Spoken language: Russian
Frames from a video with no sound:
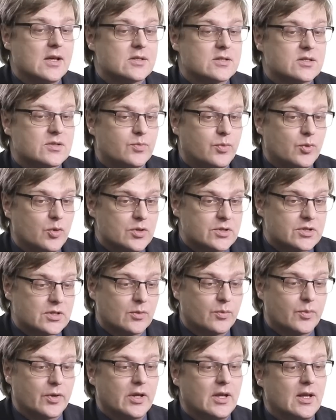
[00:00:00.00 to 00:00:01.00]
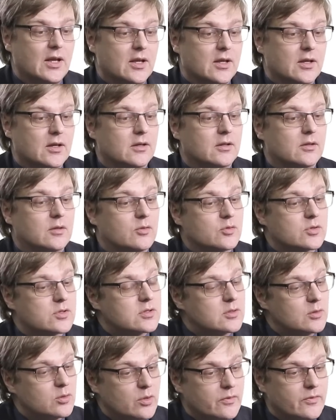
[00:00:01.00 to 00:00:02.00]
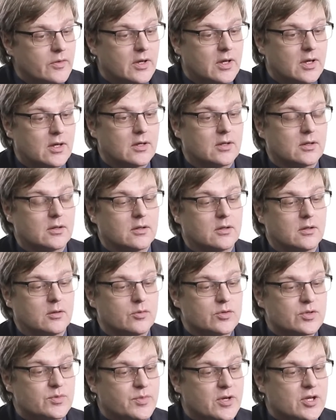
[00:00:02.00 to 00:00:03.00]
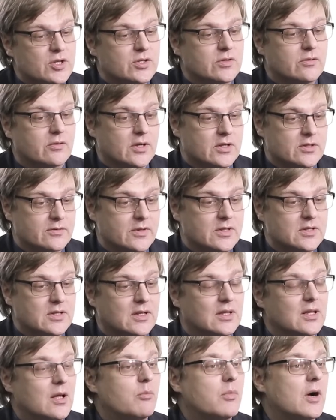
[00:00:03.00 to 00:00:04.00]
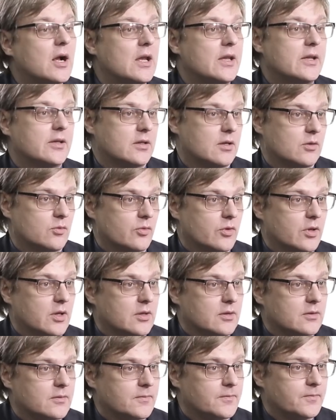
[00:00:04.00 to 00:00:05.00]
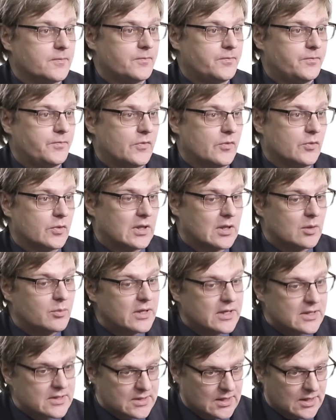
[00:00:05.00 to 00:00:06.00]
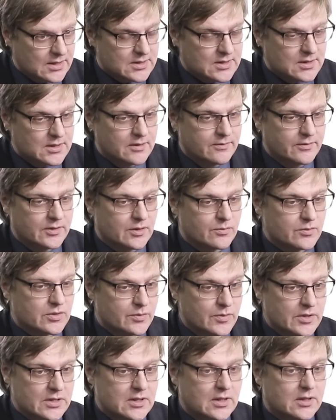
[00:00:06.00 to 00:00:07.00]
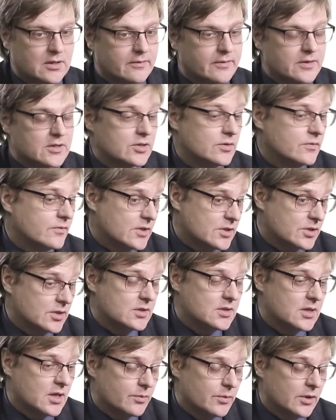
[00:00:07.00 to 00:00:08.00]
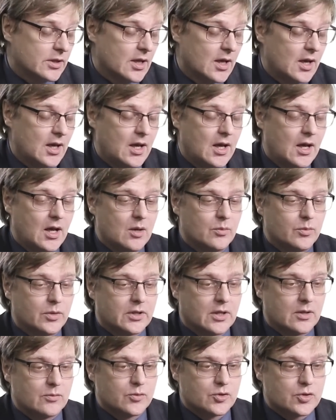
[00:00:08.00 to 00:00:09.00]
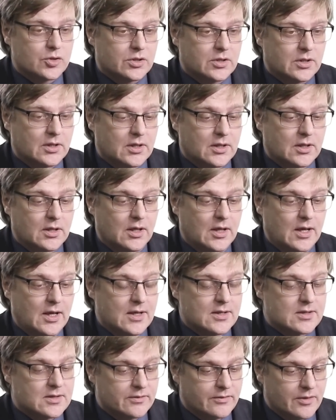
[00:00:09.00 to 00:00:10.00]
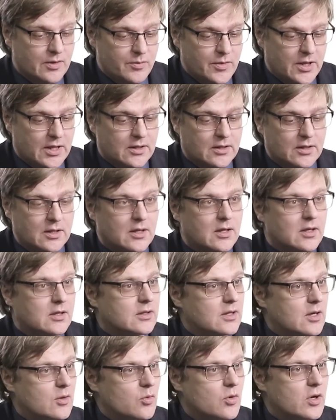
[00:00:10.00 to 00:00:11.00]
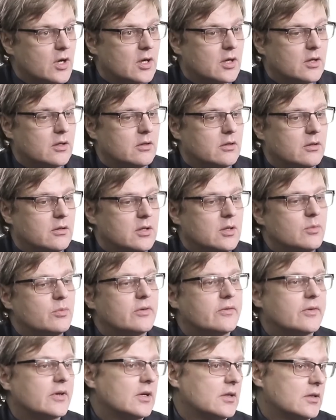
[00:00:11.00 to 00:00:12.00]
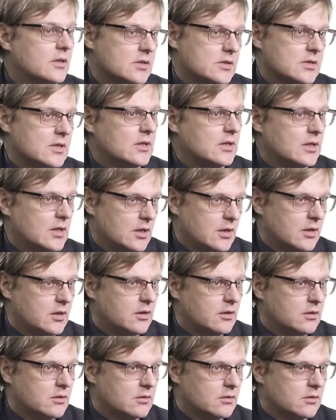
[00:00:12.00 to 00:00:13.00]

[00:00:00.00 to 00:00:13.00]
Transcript: способ или условия успешного развития глобальной науки. Глобализация в этом смысле — это очень важный термин, потому что современная наука не бывает национальной.